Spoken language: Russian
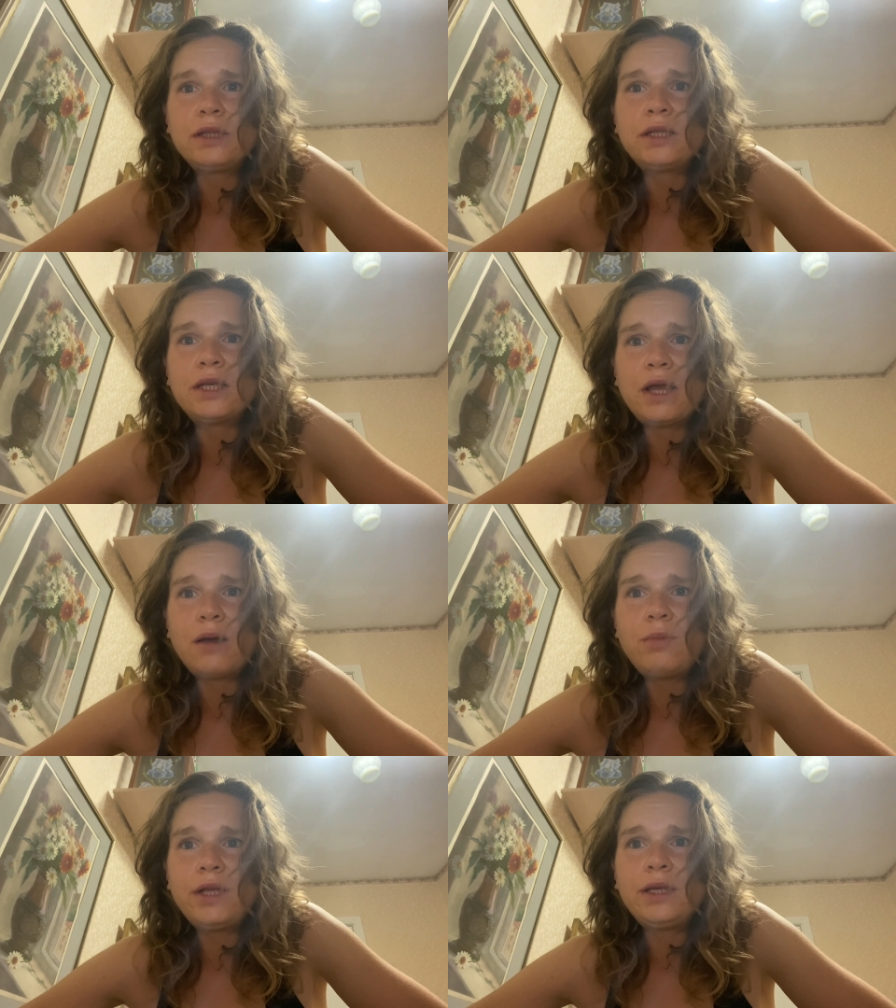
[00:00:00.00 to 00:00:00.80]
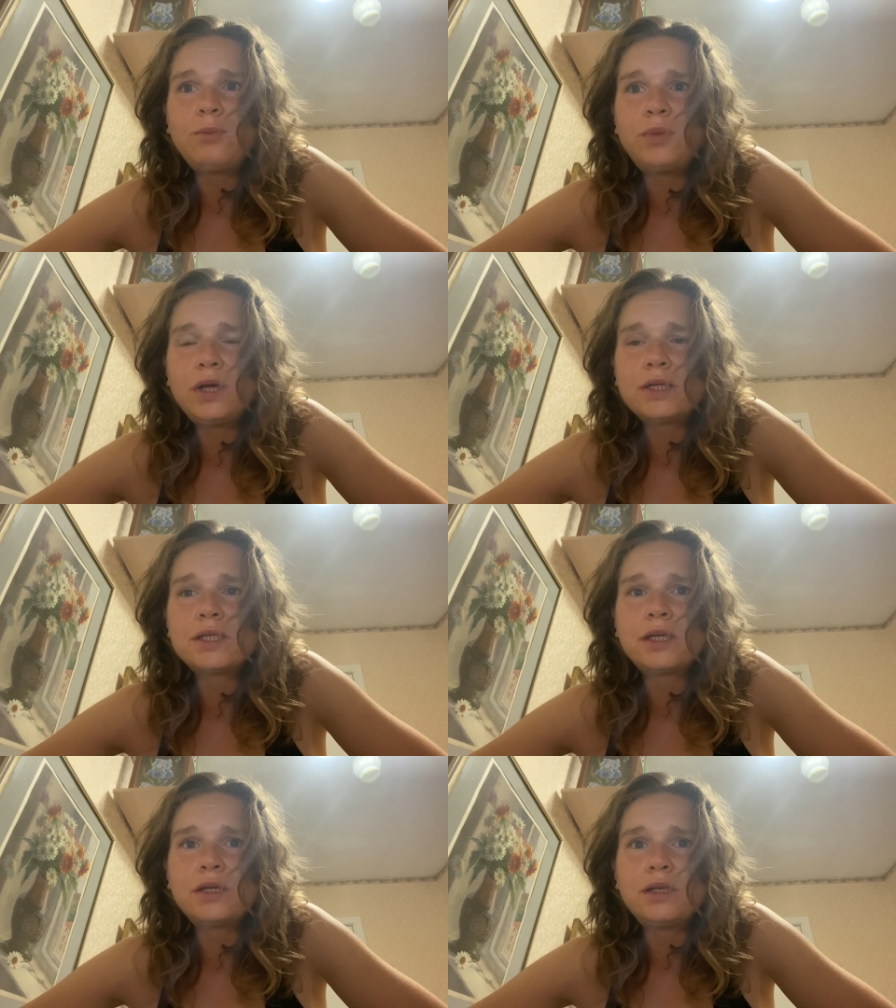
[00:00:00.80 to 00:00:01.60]
Это яблоки,
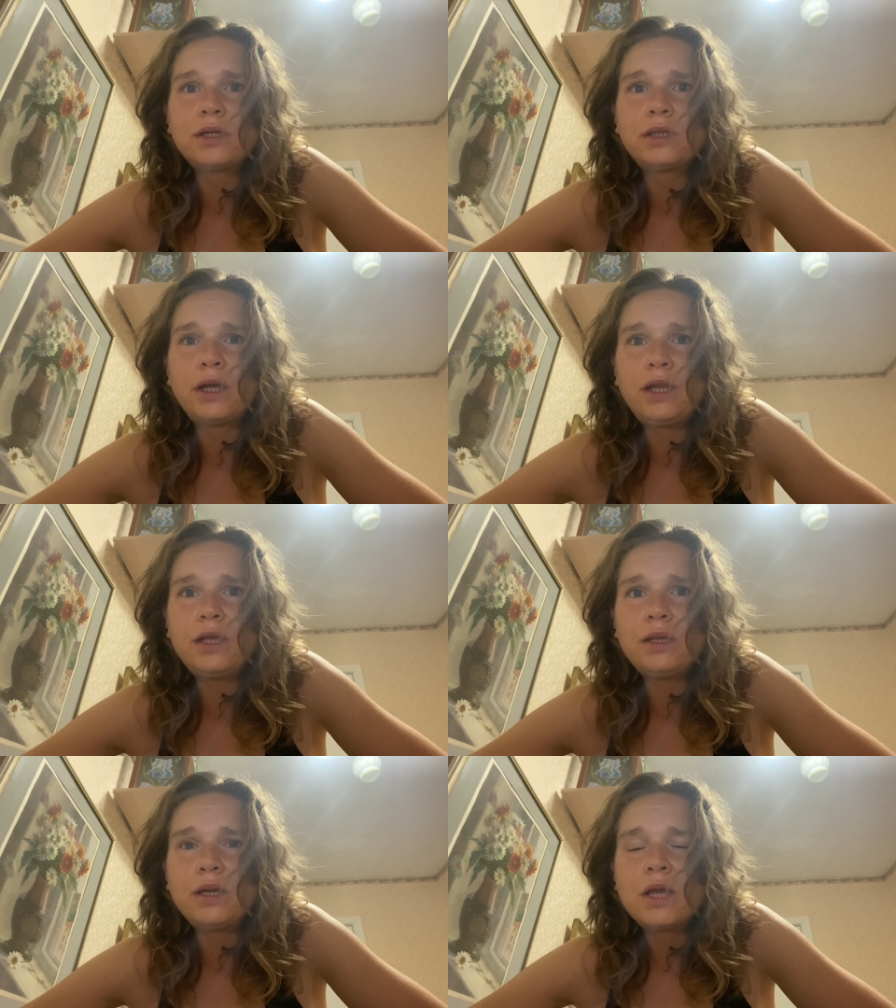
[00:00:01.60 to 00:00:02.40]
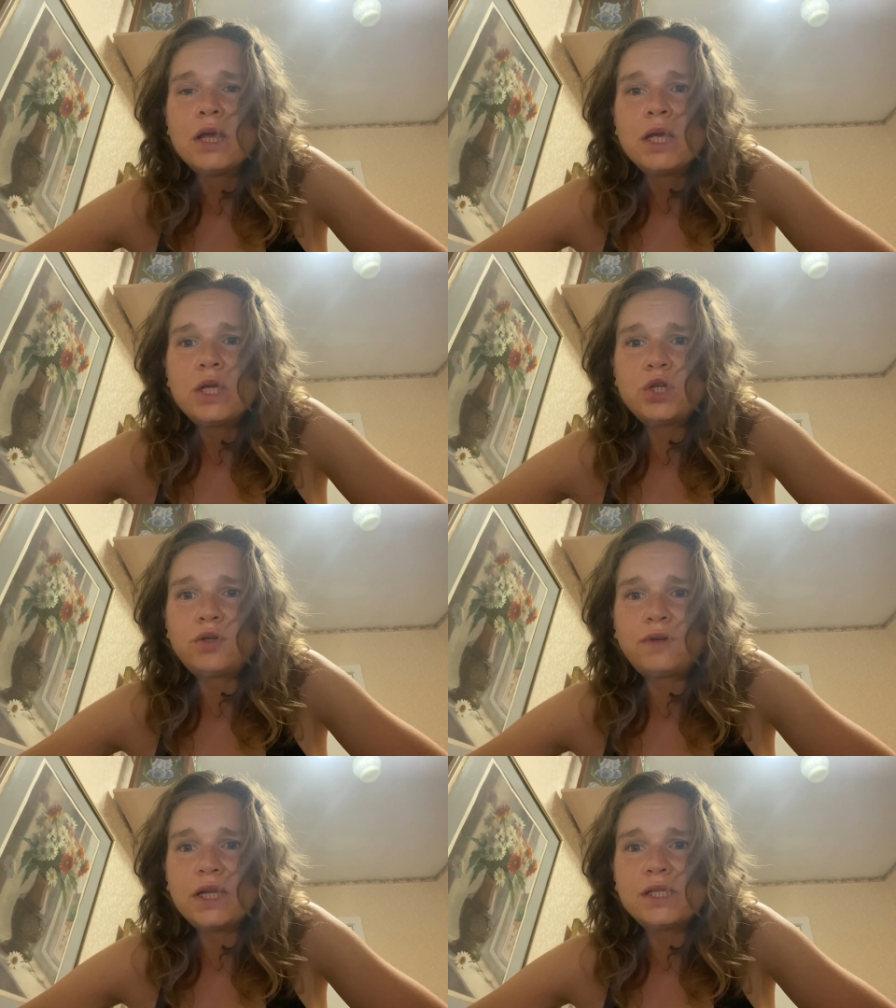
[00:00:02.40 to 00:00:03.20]
персики, нектарины и
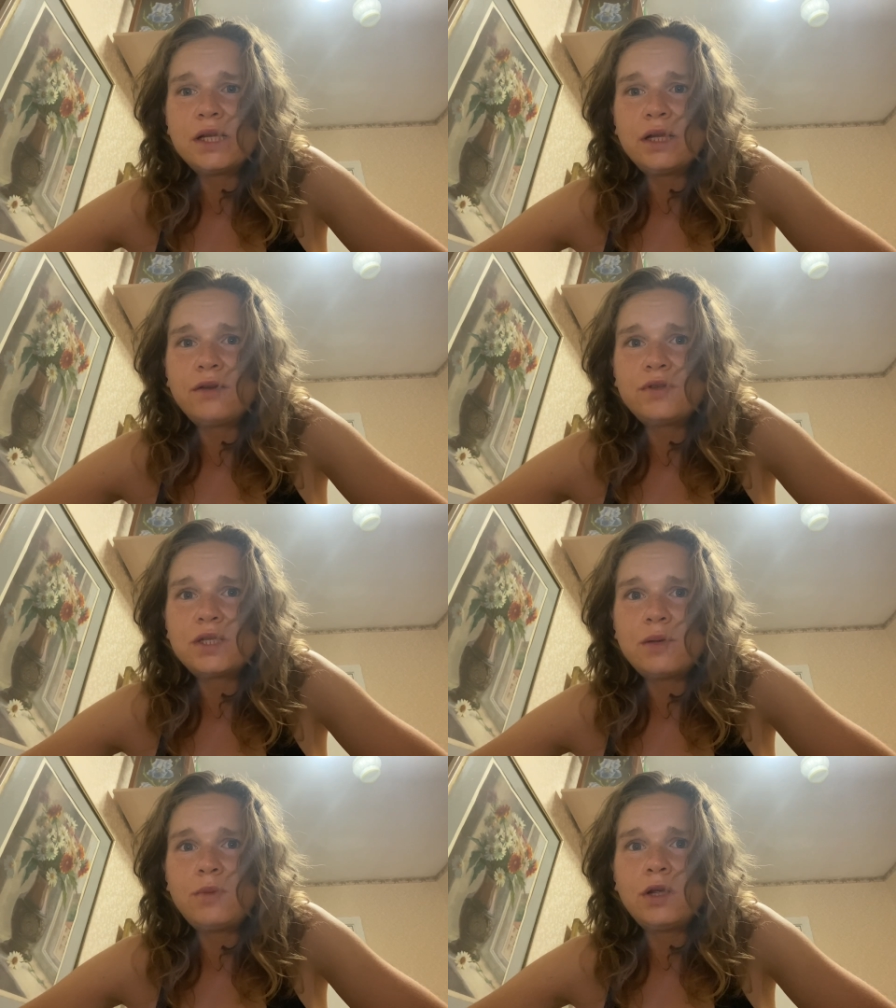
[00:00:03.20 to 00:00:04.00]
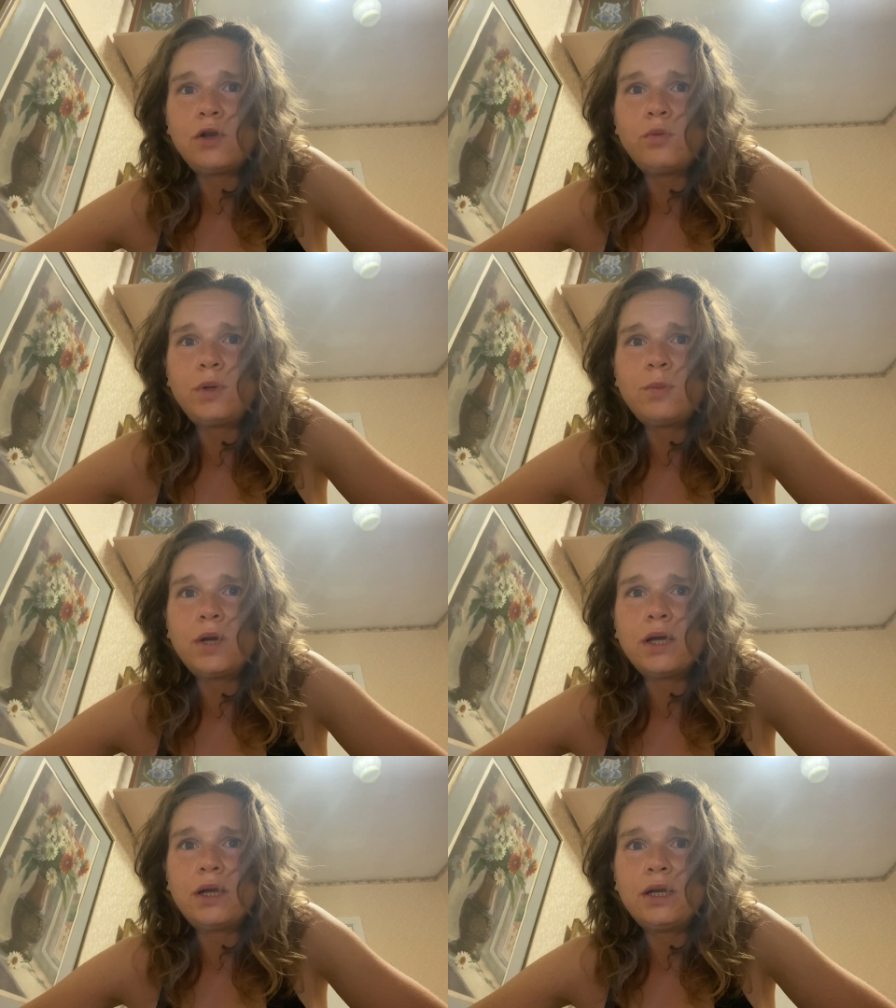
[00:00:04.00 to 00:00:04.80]
жевательная всеми
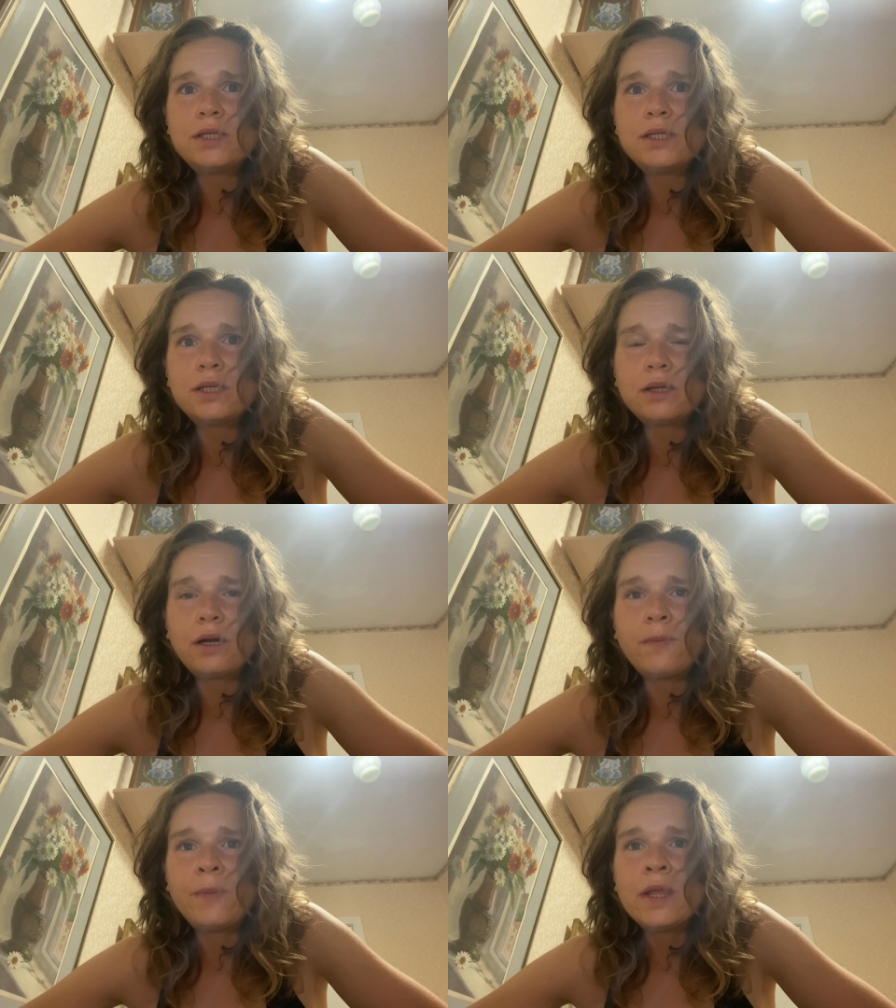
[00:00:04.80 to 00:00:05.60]
любимая резинка.